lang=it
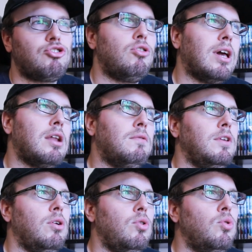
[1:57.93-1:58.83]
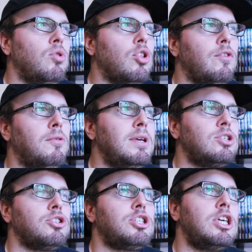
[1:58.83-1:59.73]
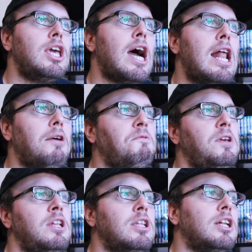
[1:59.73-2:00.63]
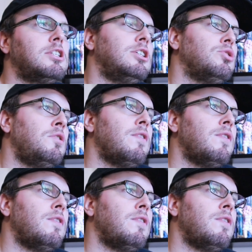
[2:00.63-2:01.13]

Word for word: solo che era un video lungo dove ho messo sia la fine della season